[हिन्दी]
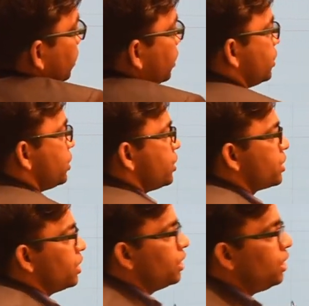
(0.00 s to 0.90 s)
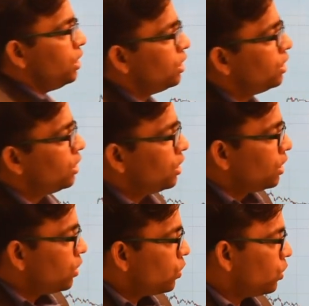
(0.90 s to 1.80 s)
इस चीज़ के अंदर
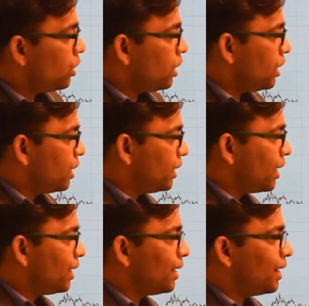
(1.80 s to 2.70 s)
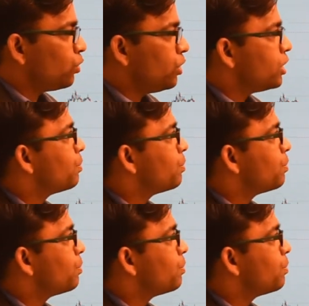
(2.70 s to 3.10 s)
और अगर देखा जाए तो